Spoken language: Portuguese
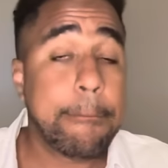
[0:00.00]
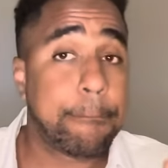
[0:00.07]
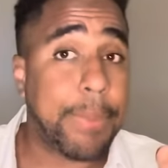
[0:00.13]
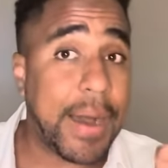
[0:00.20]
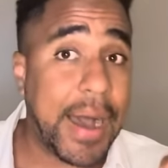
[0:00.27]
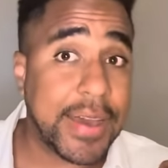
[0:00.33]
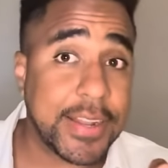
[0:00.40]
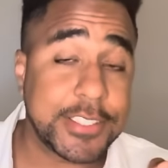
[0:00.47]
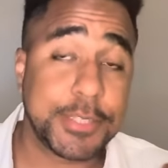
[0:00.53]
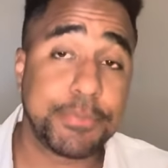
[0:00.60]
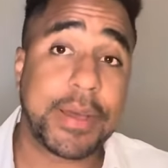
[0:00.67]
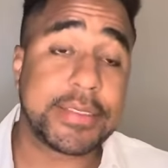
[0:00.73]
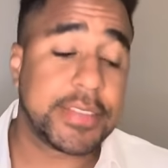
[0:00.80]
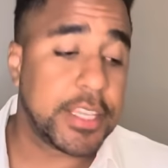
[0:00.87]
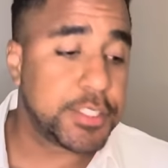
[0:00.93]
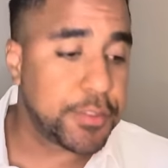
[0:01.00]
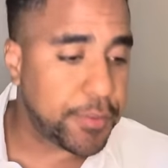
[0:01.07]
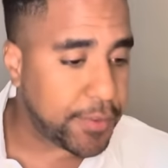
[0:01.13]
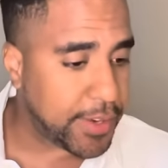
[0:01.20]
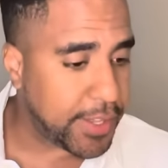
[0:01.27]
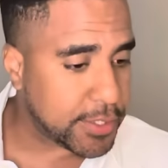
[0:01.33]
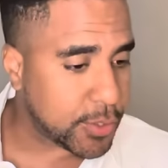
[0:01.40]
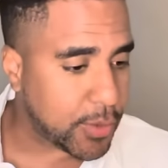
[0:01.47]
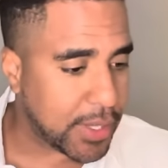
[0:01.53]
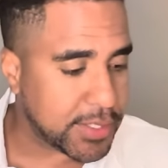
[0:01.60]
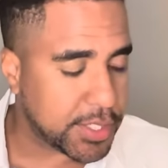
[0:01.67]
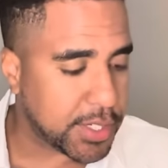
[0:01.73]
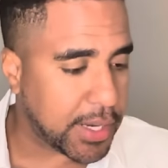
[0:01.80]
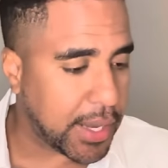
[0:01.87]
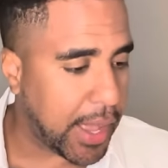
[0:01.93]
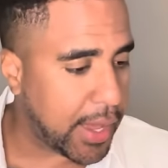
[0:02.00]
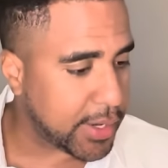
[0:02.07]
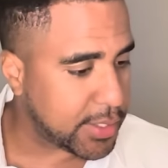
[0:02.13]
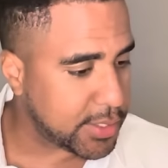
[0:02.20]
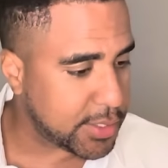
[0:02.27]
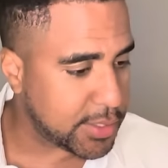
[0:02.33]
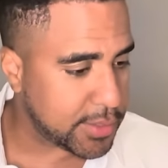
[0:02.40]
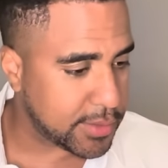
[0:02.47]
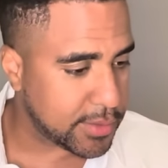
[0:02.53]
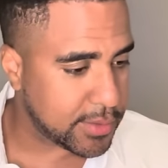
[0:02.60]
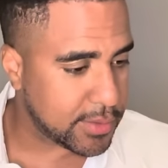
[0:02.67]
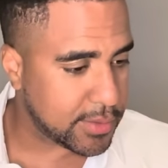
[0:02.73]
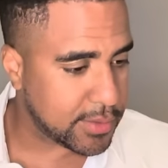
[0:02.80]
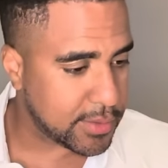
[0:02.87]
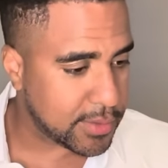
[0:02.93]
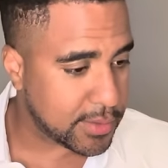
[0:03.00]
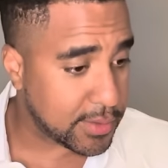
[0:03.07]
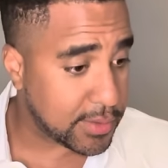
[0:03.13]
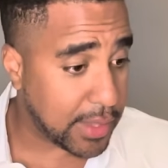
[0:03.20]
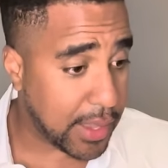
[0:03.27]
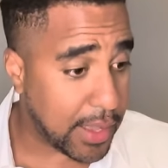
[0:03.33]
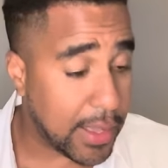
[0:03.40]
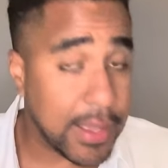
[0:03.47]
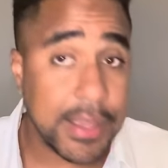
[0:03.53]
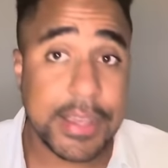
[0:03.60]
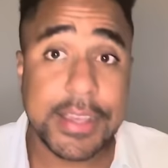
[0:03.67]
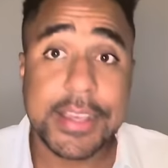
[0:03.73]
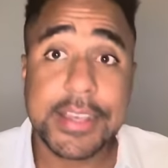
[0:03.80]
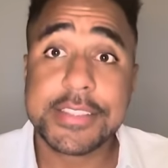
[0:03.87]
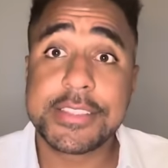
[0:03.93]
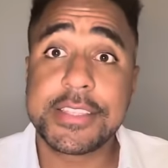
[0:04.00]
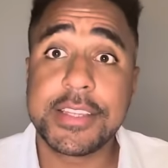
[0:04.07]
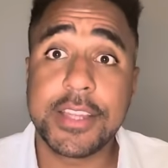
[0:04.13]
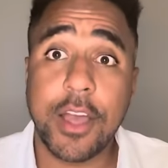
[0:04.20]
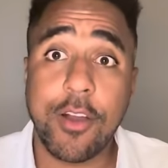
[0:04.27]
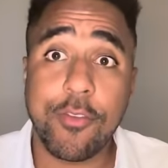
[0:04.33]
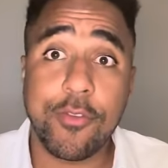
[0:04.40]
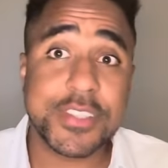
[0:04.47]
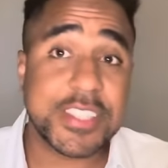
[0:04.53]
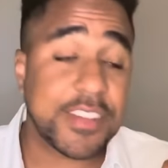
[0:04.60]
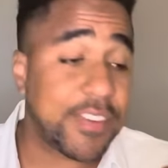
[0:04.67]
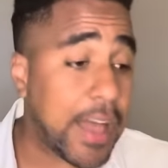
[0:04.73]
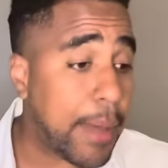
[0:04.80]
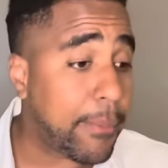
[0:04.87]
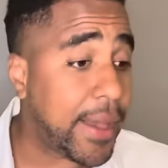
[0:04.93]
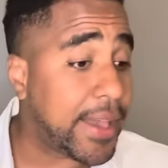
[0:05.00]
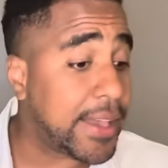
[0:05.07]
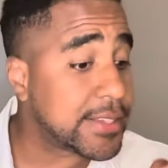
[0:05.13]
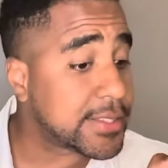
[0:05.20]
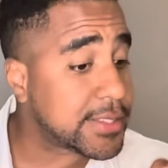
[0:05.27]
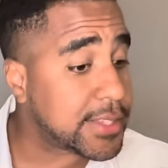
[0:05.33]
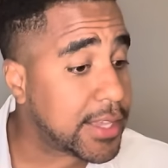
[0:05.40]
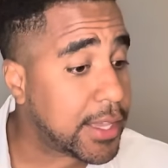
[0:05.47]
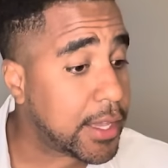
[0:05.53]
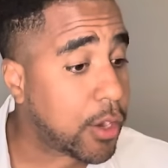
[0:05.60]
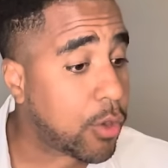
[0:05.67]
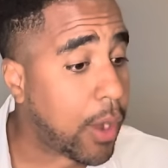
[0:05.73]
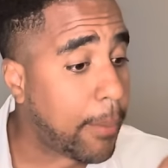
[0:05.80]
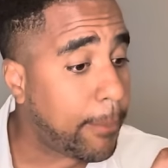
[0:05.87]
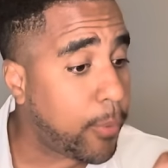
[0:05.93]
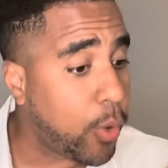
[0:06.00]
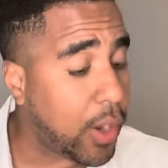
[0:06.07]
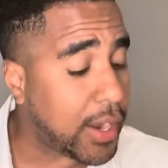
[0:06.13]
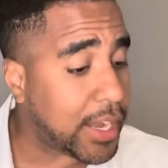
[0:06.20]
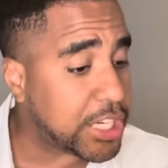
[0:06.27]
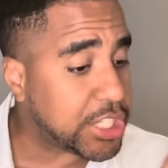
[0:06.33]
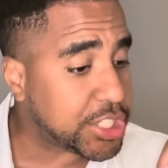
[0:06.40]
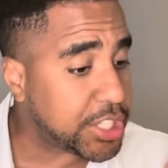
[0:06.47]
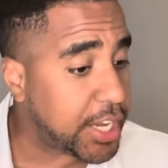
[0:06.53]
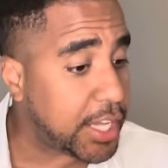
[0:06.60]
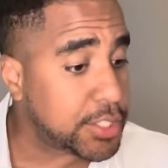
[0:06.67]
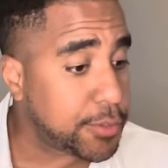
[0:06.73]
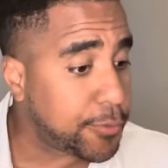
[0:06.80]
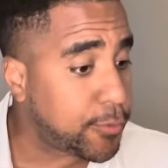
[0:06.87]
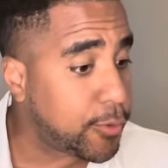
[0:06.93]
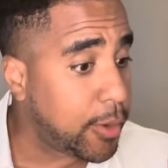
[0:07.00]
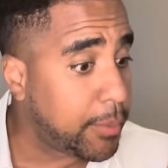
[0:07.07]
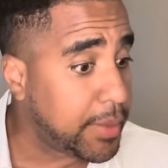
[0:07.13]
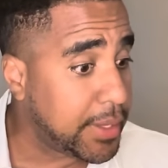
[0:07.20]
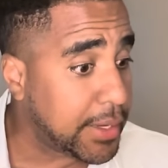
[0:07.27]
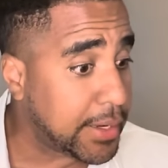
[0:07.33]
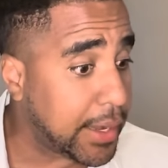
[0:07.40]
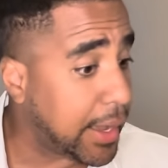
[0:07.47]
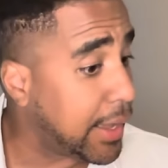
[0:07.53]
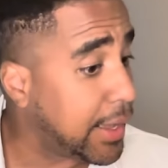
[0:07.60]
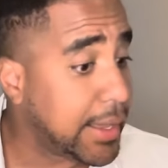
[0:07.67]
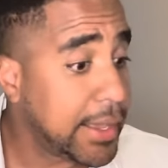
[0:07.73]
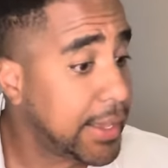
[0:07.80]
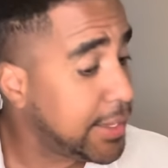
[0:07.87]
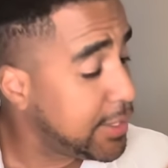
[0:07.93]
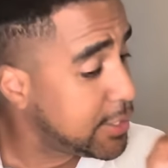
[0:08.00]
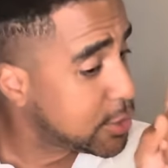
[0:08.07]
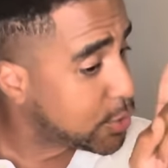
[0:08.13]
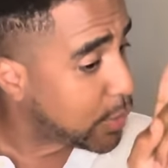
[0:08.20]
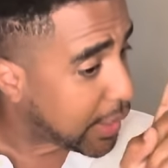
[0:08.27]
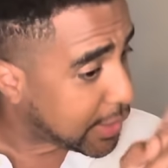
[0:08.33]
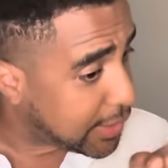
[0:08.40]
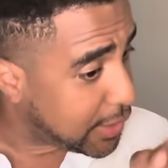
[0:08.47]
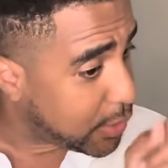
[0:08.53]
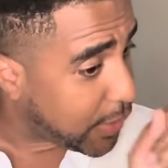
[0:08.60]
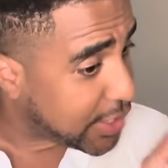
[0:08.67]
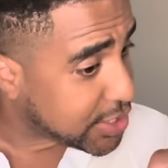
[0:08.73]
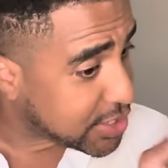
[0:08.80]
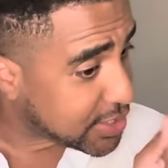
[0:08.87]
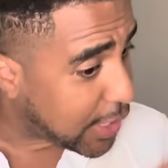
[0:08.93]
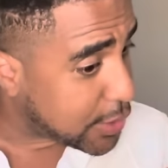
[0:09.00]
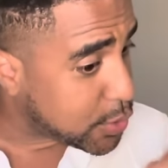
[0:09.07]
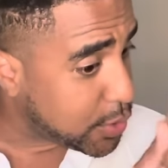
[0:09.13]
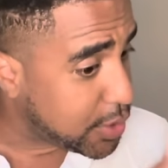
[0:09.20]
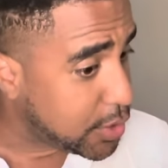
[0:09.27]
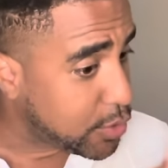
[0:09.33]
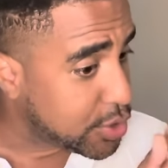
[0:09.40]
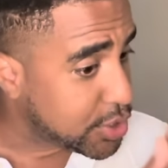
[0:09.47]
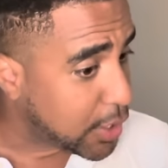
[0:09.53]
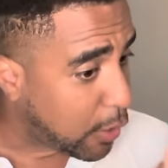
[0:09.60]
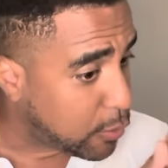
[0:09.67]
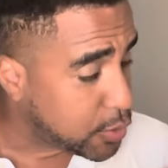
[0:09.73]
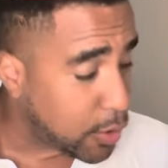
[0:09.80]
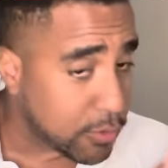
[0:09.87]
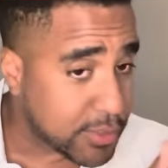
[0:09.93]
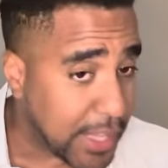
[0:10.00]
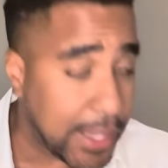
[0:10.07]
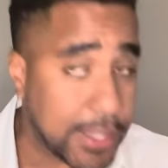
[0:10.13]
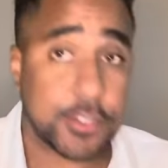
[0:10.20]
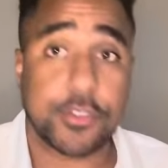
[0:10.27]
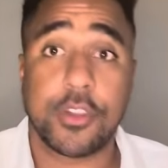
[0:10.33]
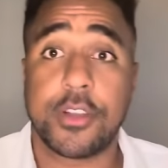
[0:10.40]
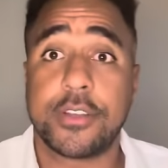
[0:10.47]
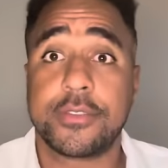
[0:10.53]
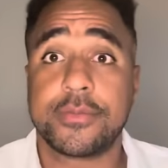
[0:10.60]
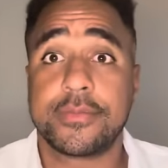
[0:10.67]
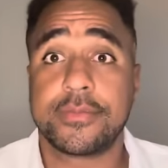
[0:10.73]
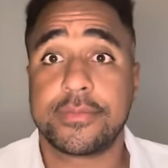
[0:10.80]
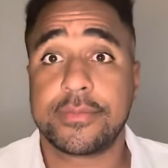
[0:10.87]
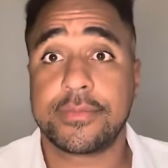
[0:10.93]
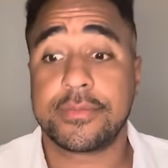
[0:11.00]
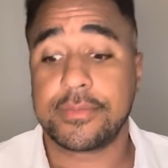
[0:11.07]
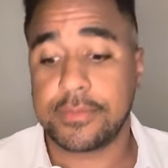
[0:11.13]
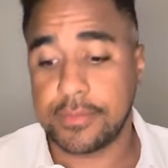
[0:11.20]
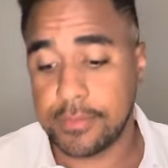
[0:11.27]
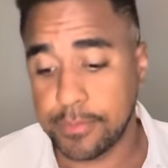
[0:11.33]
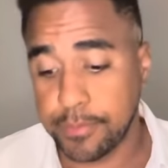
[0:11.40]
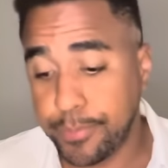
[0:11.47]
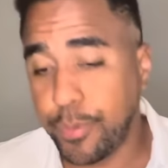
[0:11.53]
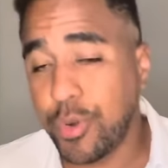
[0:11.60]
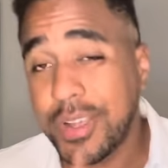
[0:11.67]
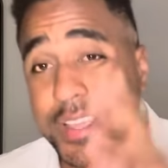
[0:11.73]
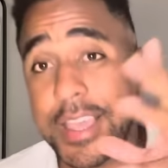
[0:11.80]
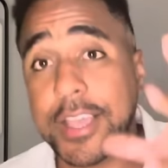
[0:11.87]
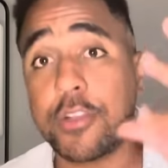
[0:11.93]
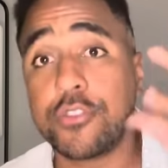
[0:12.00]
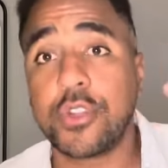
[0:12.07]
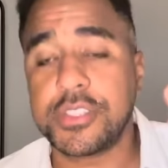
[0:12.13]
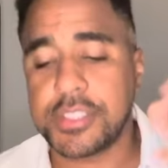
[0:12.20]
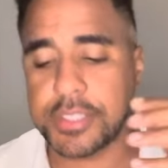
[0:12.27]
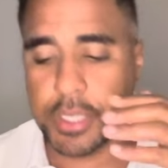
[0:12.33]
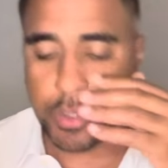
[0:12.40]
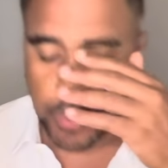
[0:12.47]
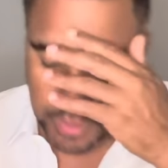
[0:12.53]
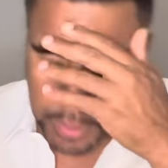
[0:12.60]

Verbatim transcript: para de bater de frente com esses caras, tá? Senão você vai amanhecer com a boca cheia de formiga. Isso aqui não é Estados Unidos não, John Textor. Por que, que eu estou dizendo